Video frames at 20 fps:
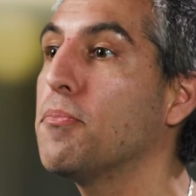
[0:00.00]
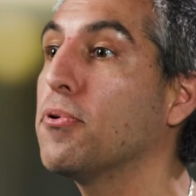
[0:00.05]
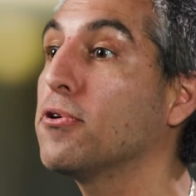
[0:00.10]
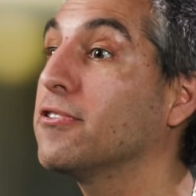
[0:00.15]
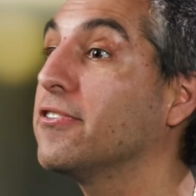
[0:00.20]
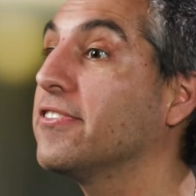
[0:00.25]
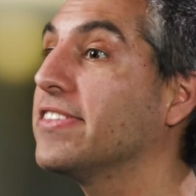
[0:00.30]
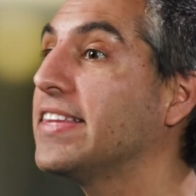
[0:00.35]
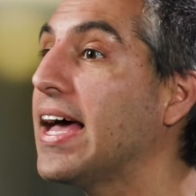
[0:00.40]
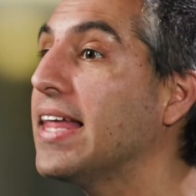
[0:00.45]

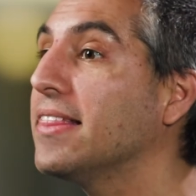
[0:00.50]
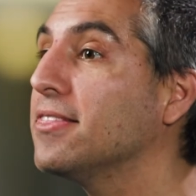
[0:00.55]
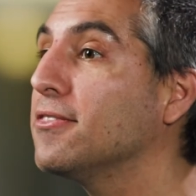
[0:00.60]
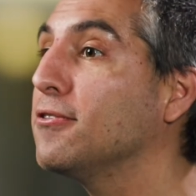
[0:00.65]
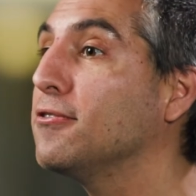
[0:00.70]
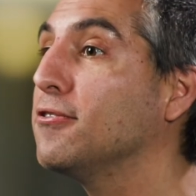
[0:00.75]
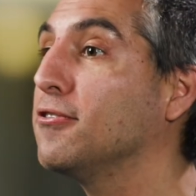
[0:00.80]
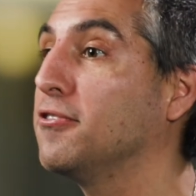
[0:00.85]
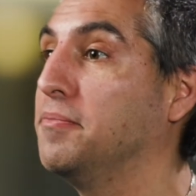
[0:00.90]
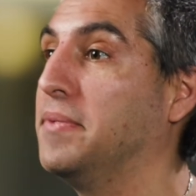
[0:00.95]
Por lo
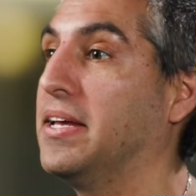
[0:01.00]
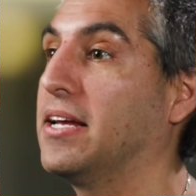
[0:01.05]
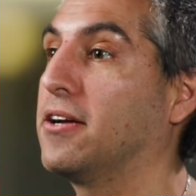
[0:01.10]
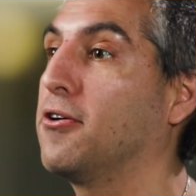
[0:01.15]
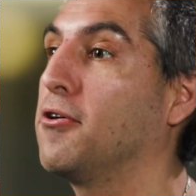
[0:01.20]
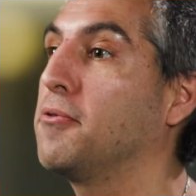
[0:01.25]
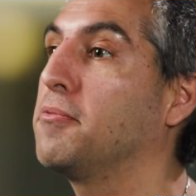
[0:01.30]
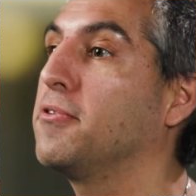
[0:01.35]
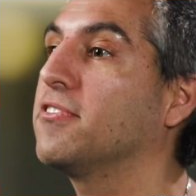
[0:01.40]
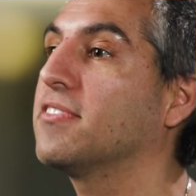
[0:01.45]
tanto, los
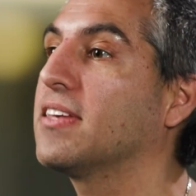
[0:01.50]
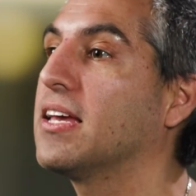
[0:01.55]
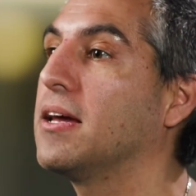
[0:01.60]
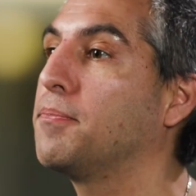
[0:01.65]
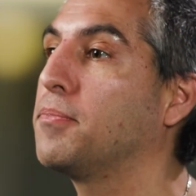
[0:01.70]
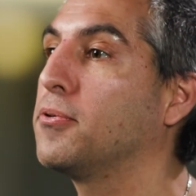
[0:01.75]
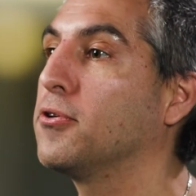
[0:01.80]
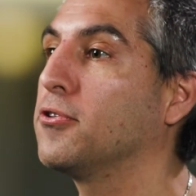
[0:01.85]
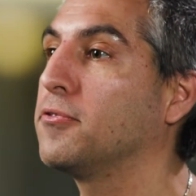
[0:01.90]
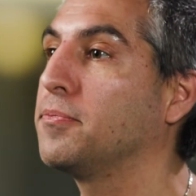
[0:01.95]
microbios
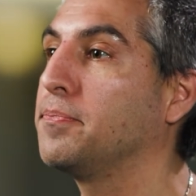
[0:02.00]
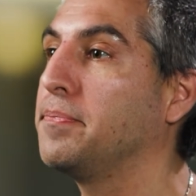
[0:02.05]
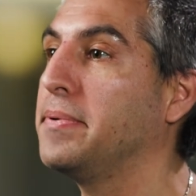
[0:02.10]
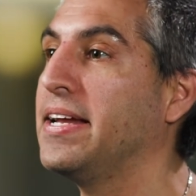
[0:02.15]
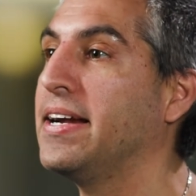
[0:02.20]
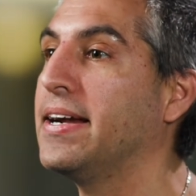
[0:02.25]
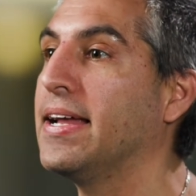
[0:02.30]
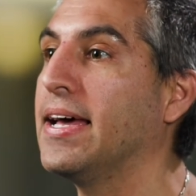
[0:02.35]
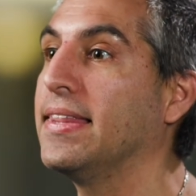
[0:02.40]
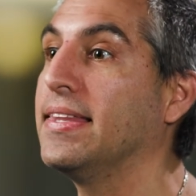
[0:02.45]
que
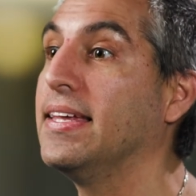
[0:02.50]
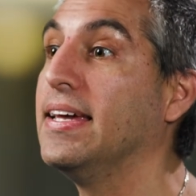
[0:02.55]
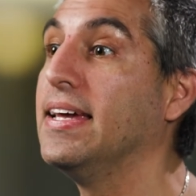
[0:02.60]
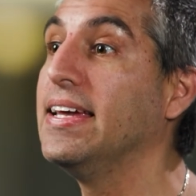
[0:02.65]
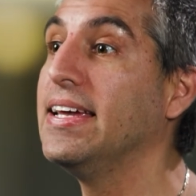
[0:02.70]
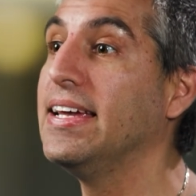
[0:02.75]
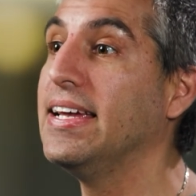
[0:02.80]
prosperan